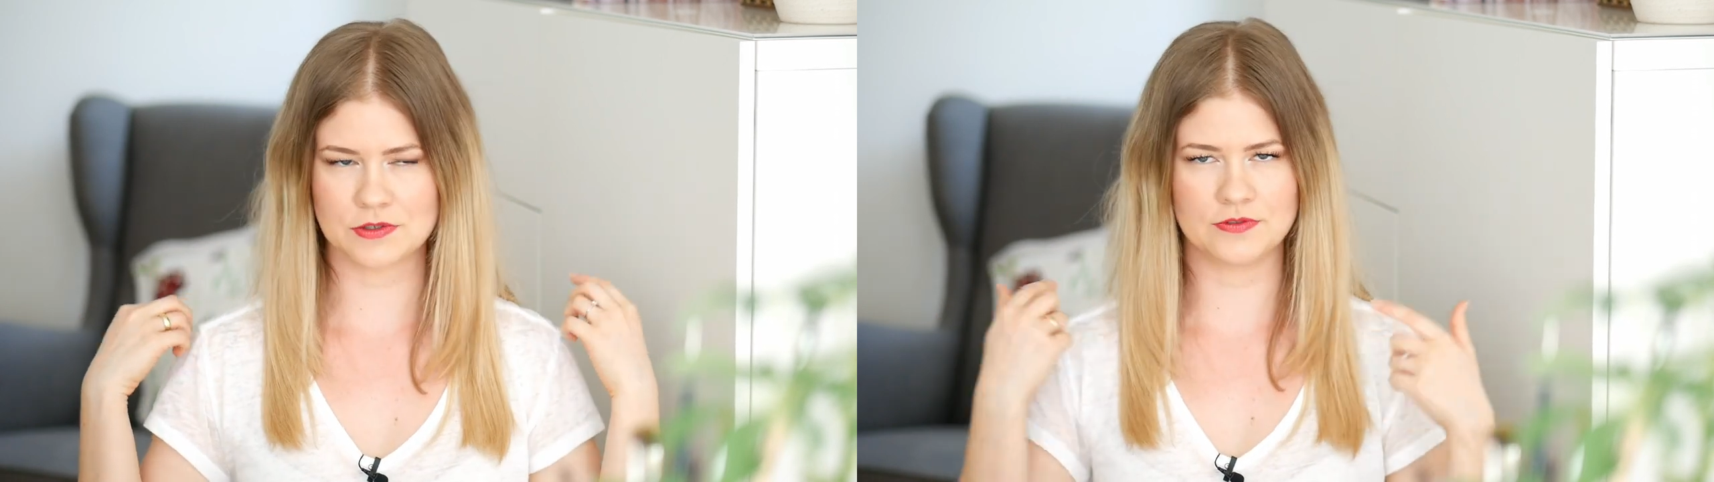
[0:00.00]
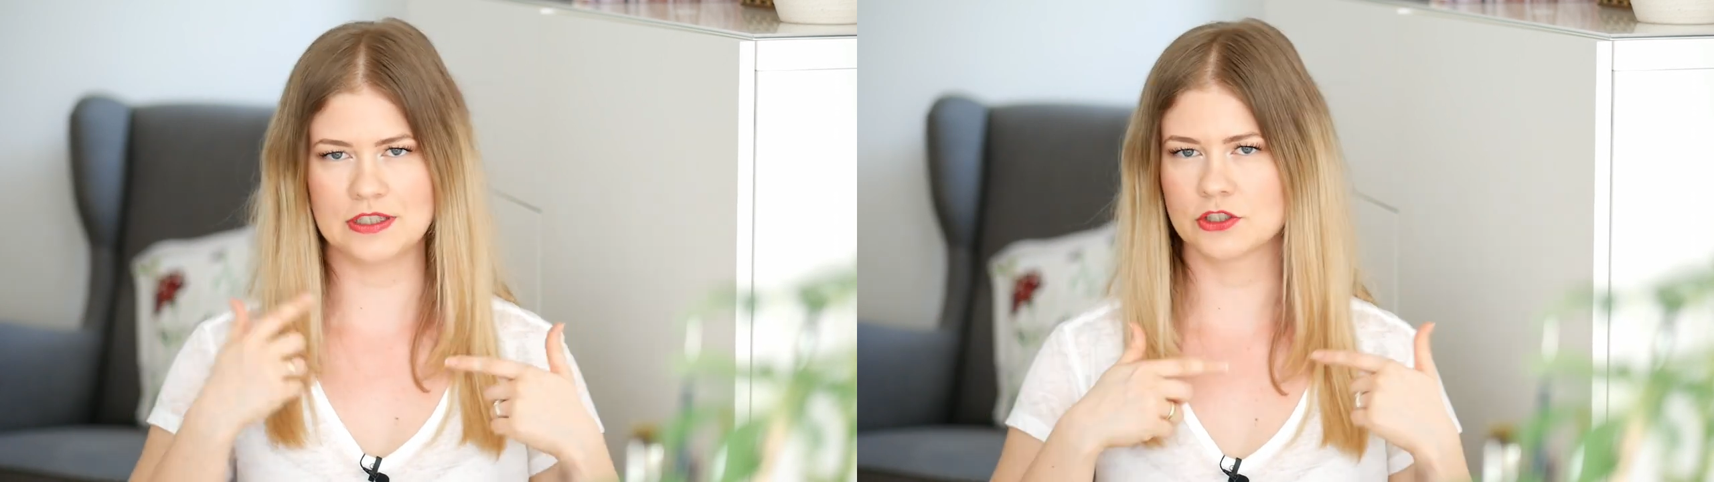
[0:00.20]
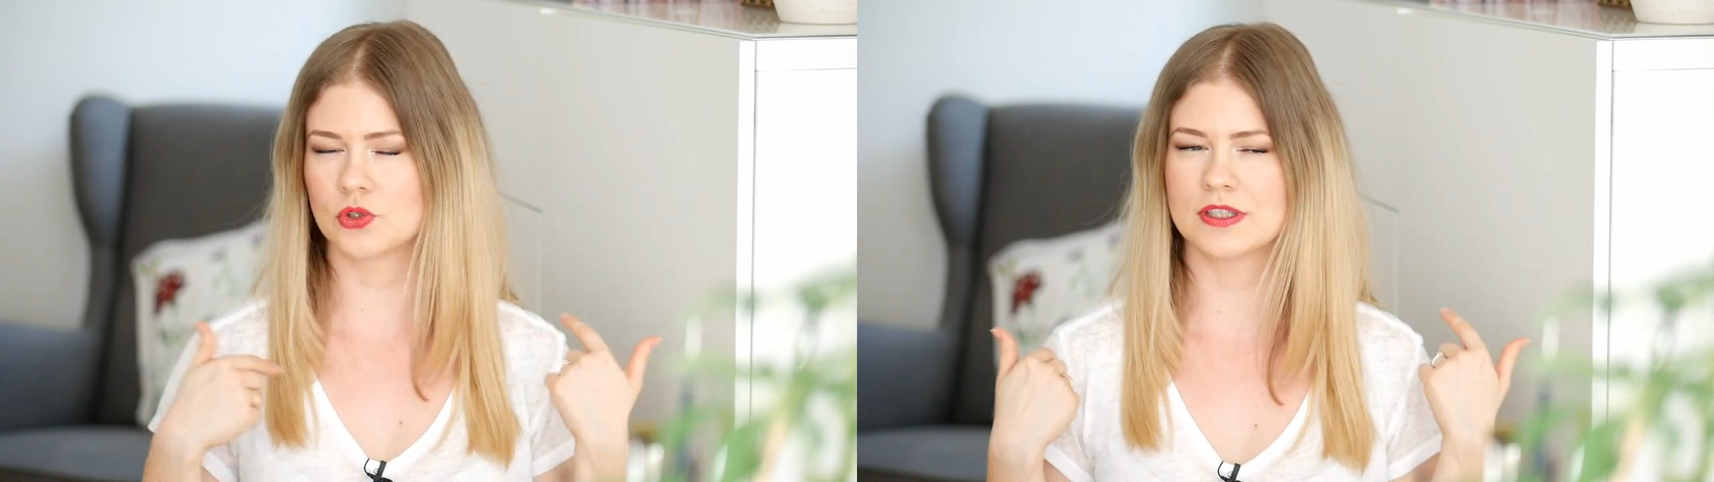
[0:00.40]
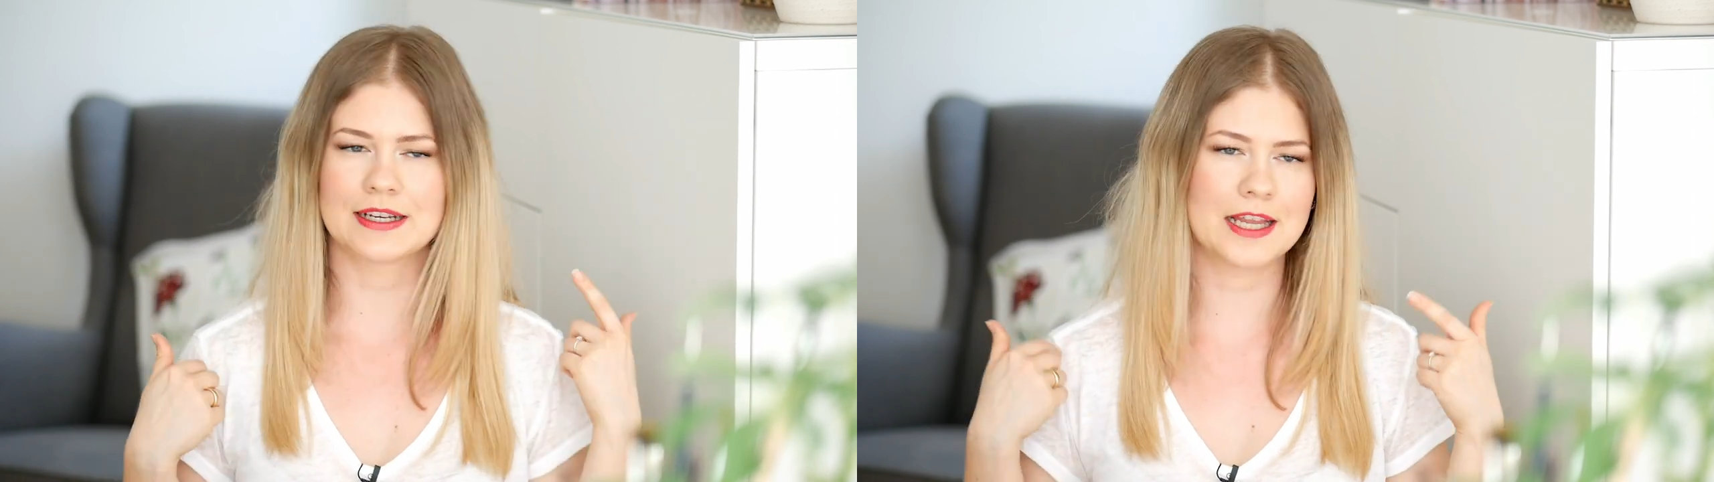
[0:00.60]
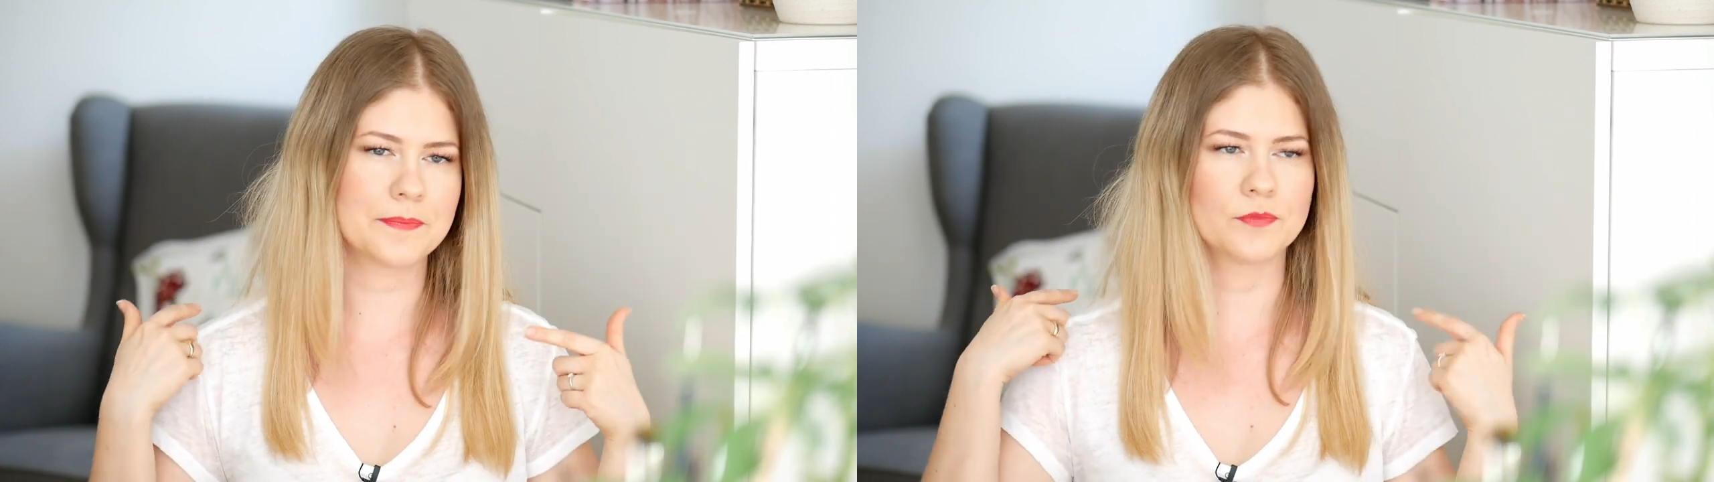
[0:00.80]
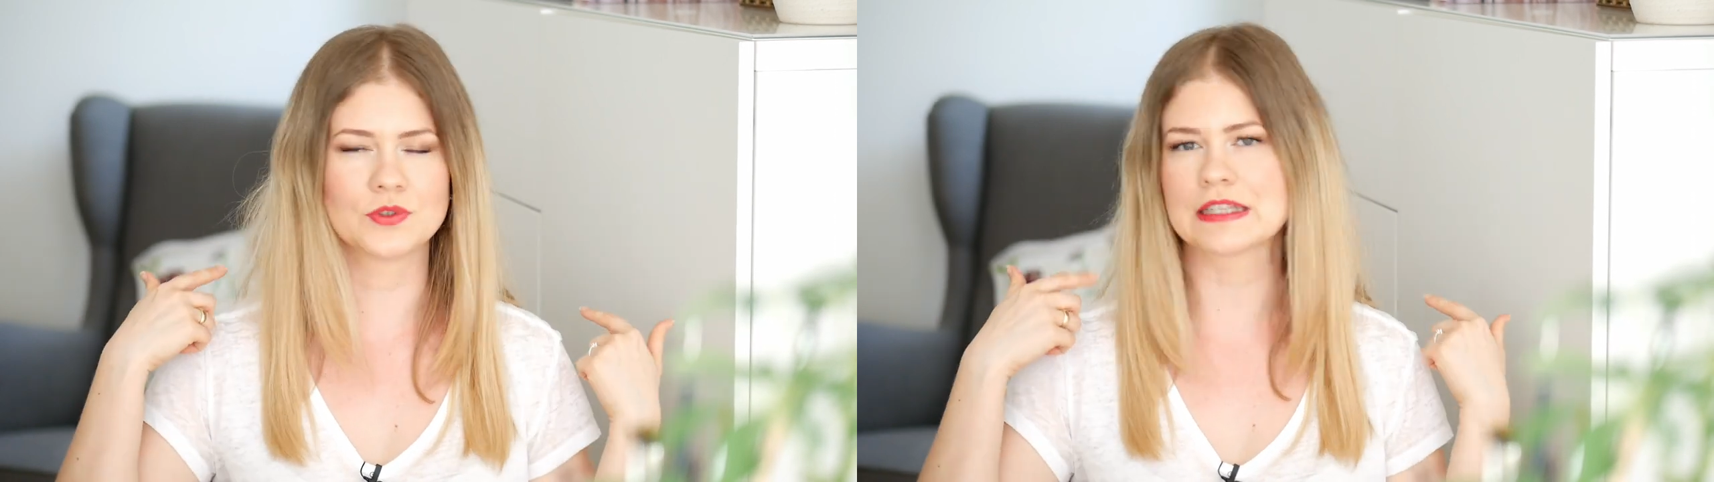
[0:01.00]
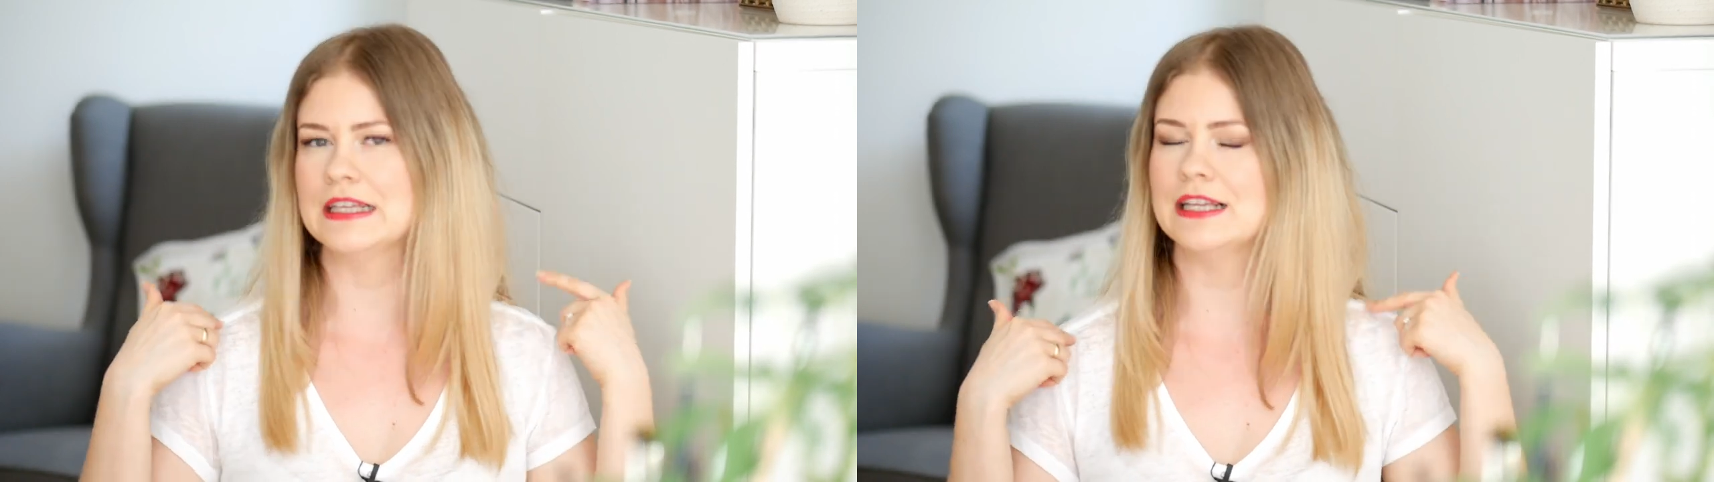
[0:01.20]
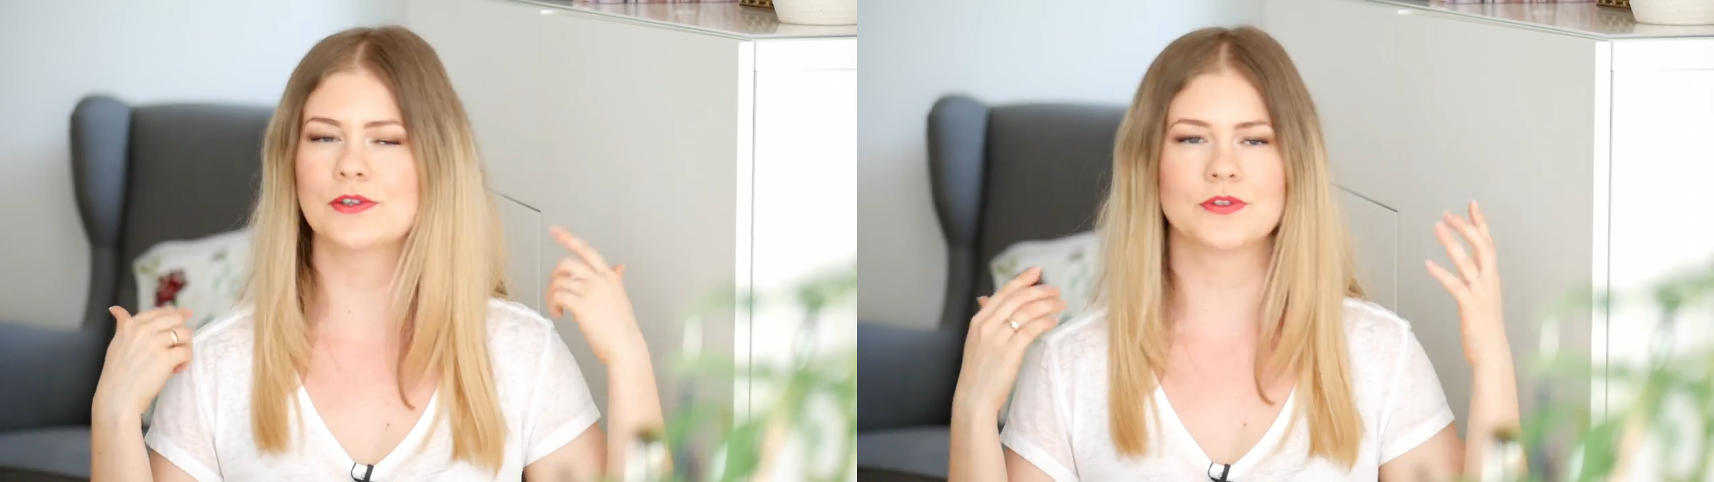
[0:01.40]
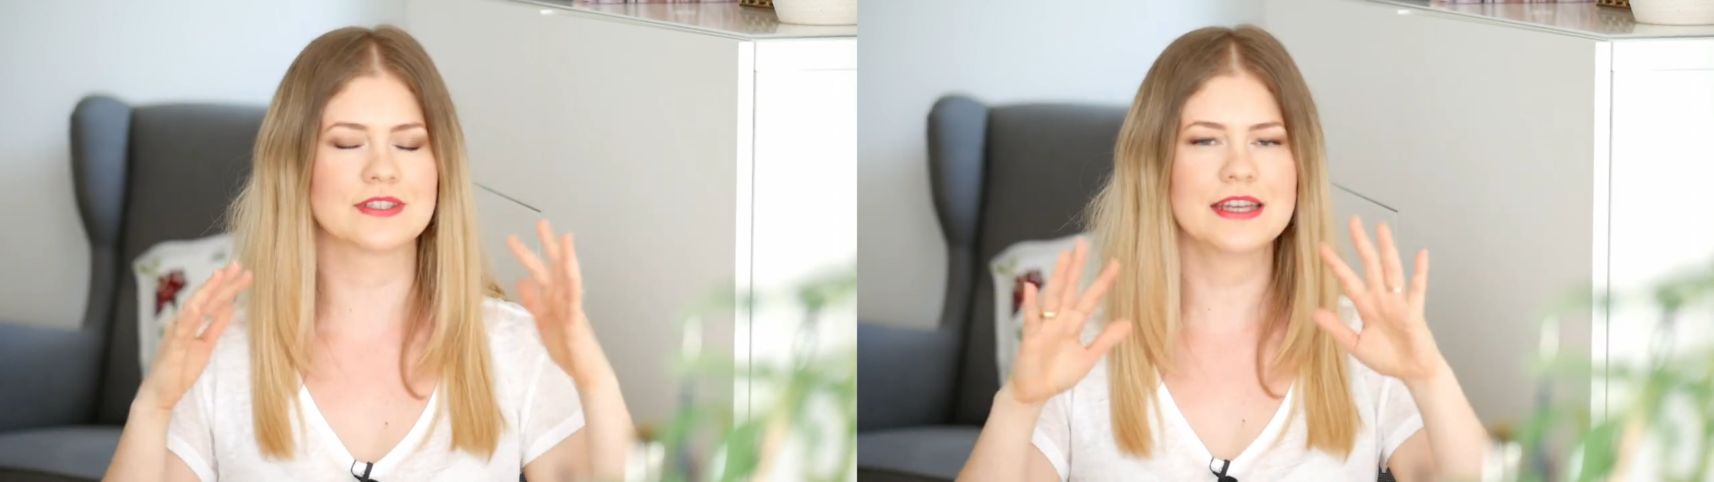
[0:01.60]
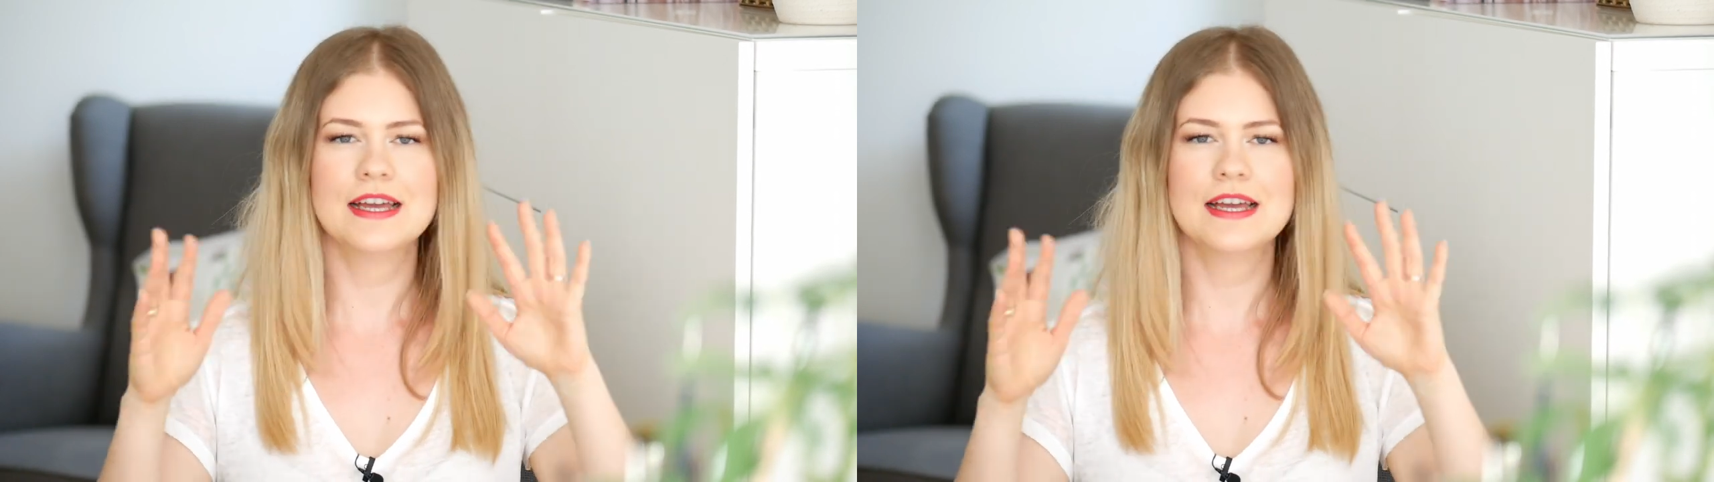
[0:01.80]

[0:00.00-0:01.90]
so viele Schulterklappen und Riegel und